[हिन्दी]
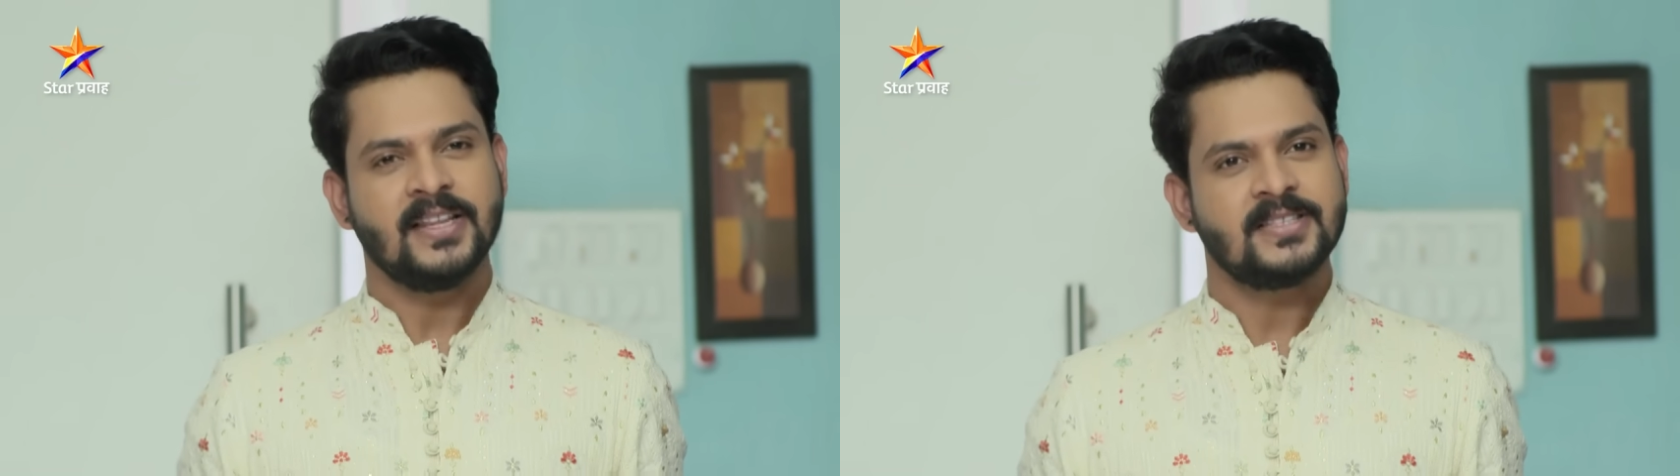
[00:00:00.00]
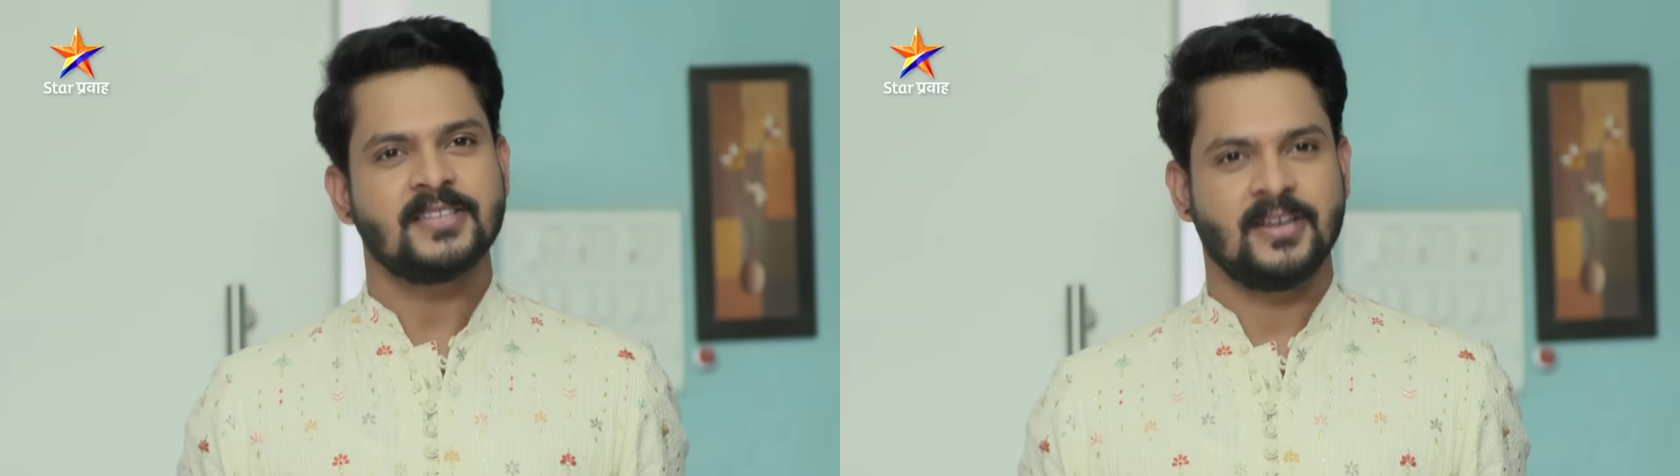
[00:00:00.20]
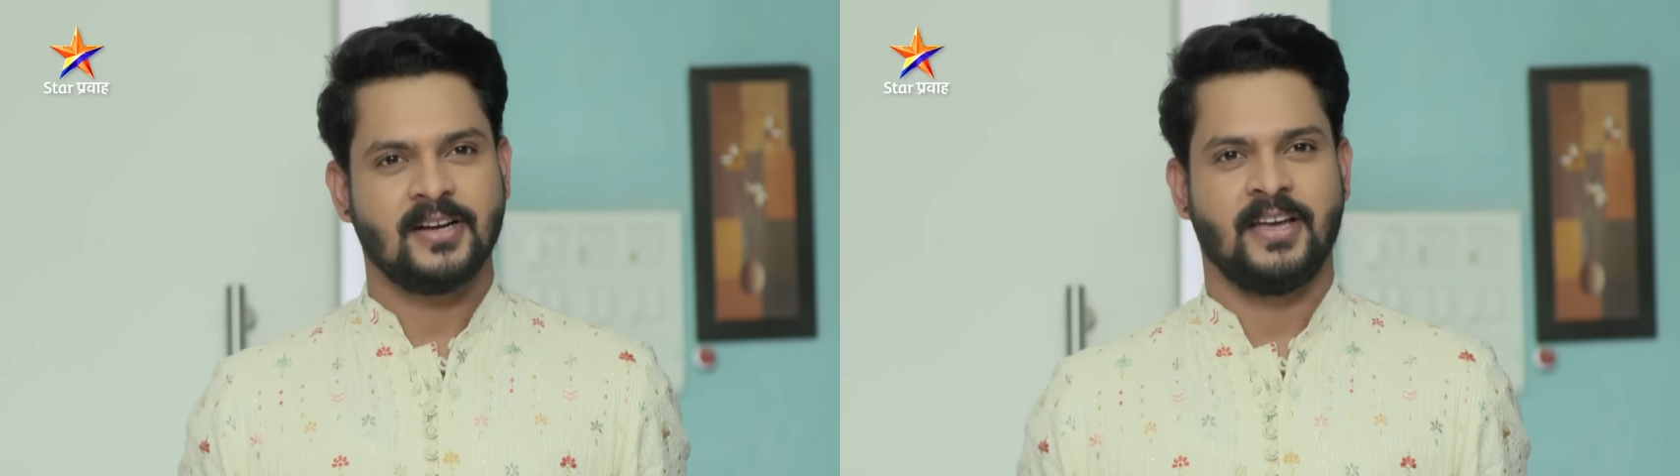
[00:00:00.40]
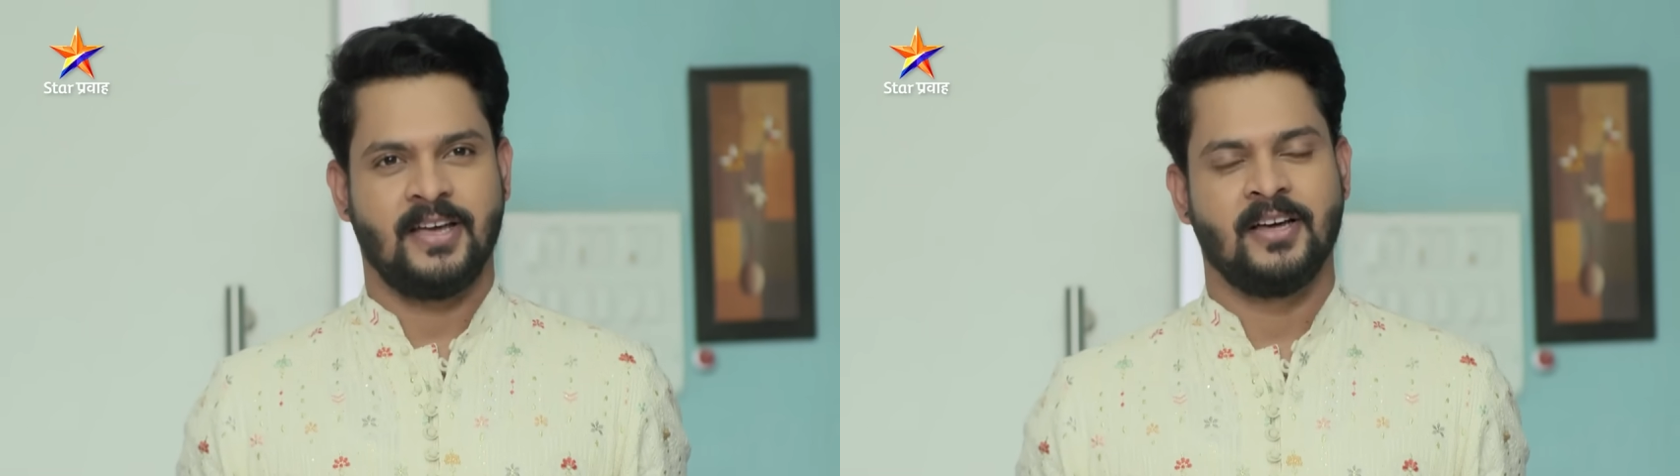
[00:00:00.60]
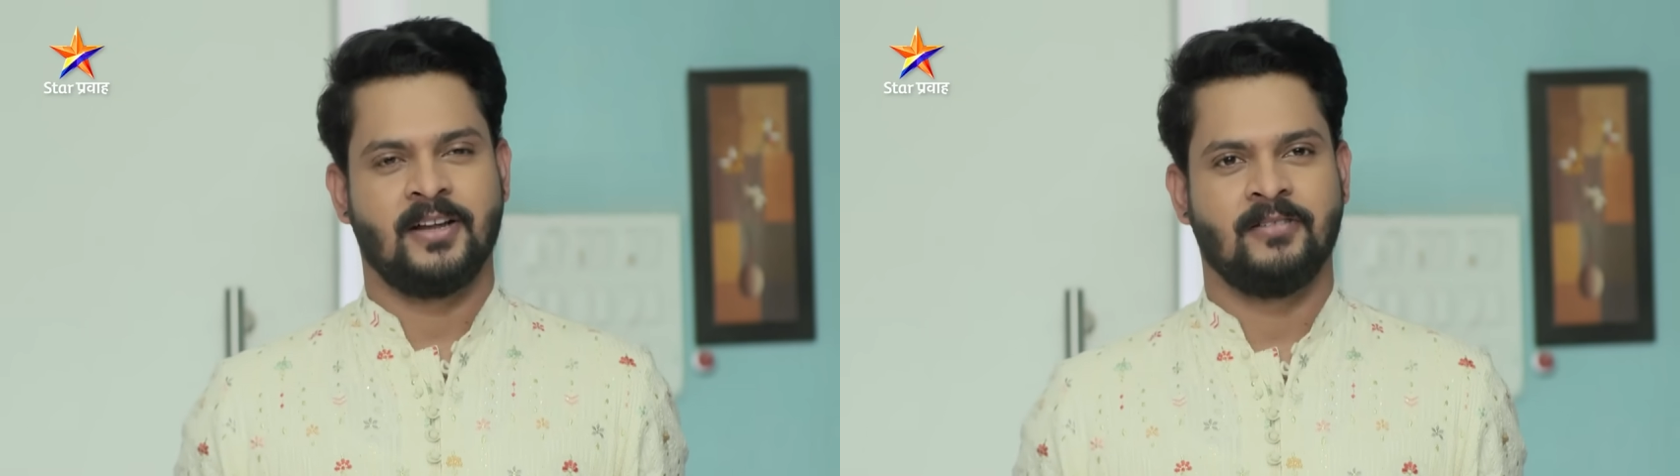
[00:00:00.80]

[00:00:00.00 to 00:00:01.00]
त्यांचाच हक्क या